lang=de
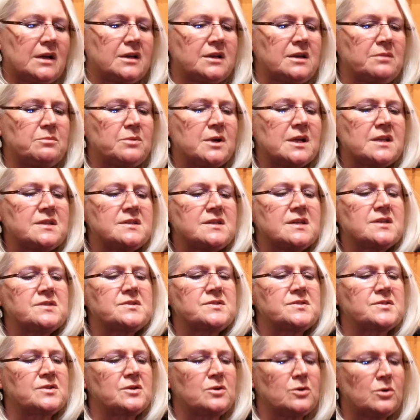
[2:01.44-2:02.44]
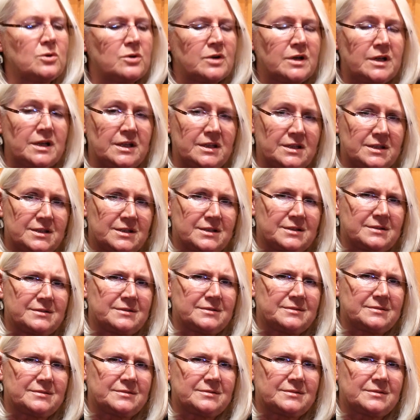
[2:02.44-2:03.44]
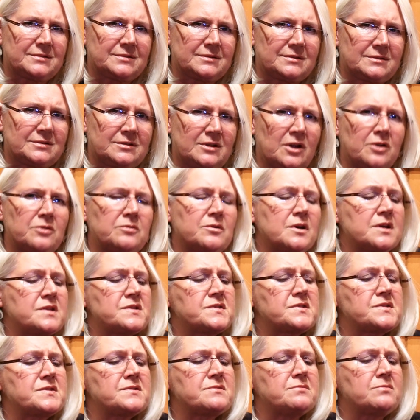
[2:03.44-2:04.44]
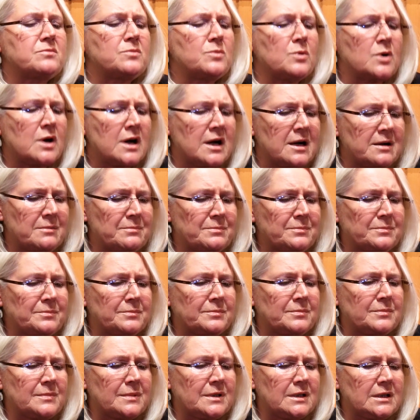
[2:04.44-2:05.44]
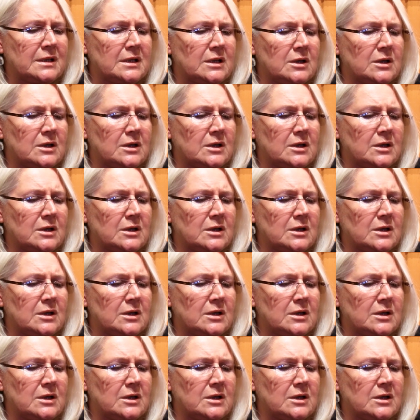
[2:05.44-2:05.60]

Die war zuerst kalt, dann war es zu warm